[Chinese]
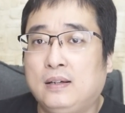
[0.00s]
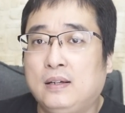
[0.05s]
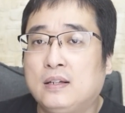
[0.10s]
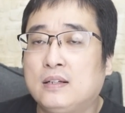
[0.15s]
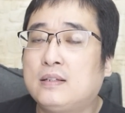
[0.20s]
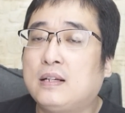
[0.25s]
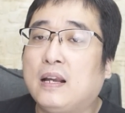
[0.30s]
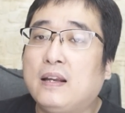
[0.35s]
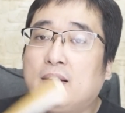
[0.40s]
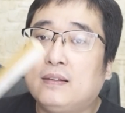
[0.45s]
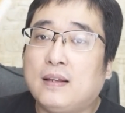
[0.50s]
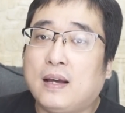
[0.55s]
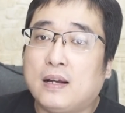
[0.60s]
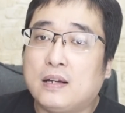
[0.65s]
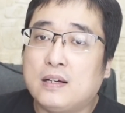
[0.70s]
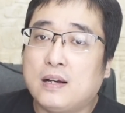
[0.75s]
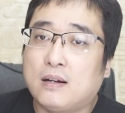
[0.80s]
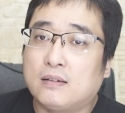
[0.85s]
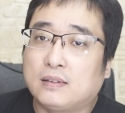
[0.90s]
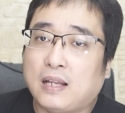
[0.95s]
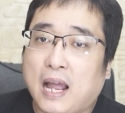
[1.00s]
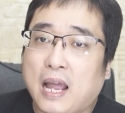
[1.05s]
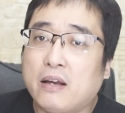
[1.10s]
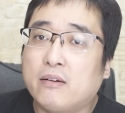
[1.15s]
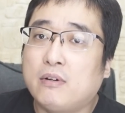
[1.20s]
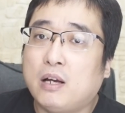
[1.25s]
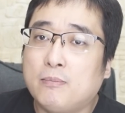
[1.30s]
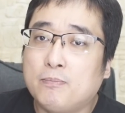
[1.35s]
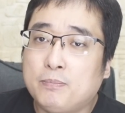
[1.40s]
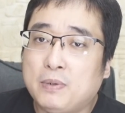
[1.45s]
谁在让台
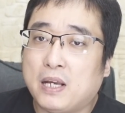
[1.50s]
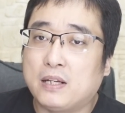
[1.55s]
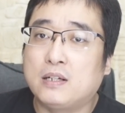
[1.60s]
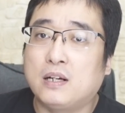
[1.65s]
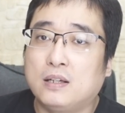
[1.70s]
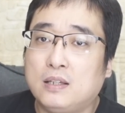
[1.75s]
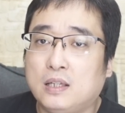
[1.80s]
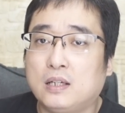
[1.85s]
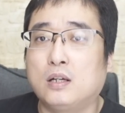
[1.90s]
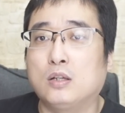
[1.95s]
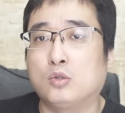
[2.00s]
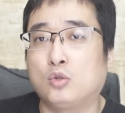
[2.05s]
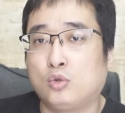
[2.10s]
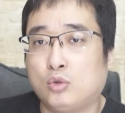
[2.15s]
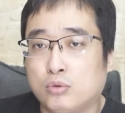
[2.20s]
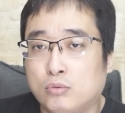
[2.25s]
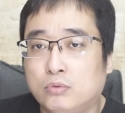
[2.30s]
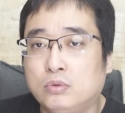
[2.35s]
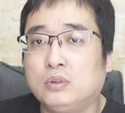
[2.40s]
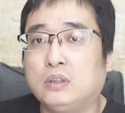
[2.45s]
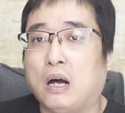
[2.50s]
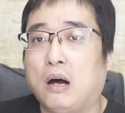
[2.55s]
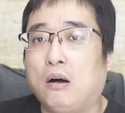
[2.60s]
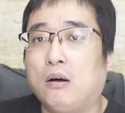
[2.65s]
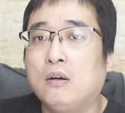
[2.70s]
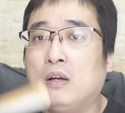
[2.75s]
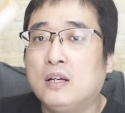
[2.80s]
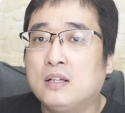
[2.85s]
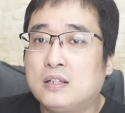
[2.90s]
湾变成一个穷岛？